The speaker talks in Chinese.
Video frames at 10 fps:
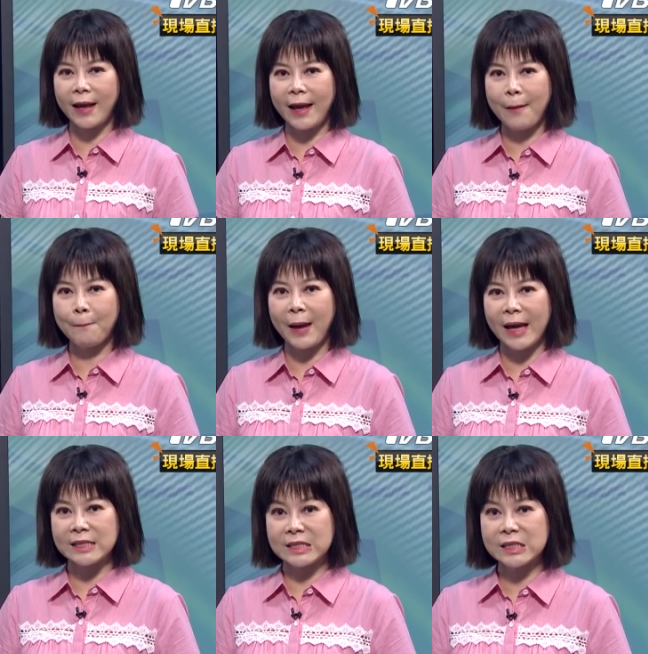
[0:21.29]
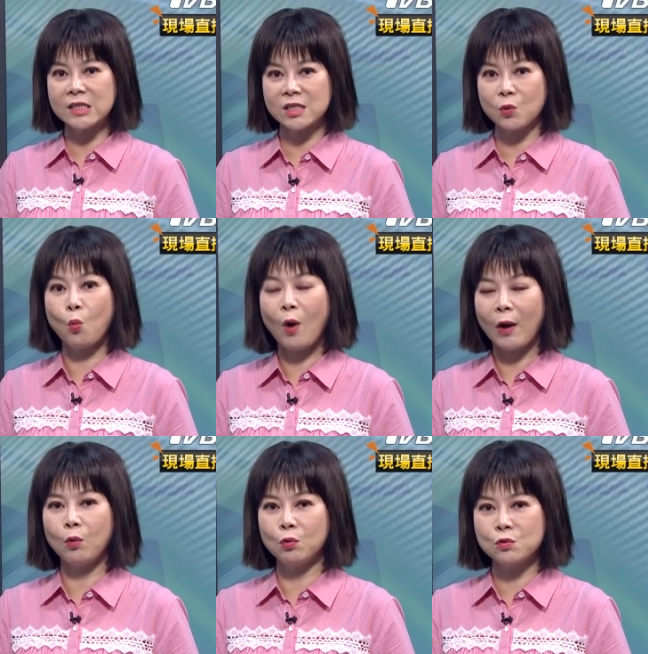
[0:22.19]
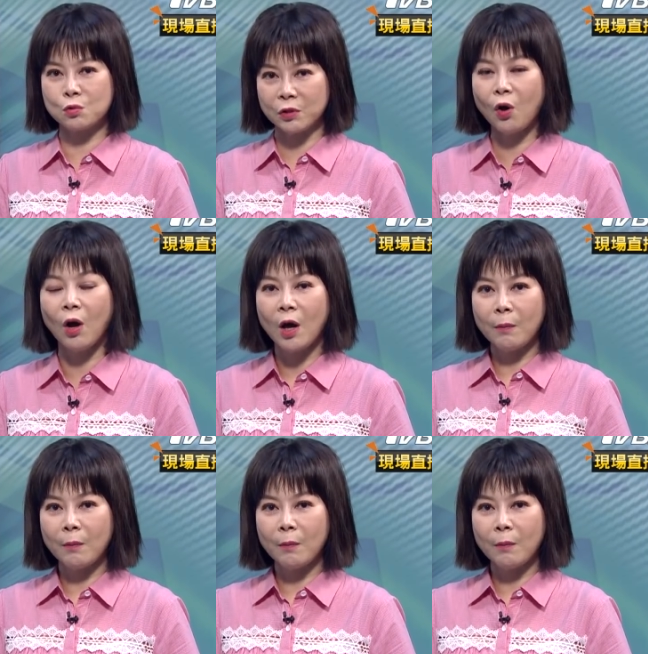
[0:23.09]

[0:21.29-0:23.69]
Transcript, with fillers: 两百四十万户左右，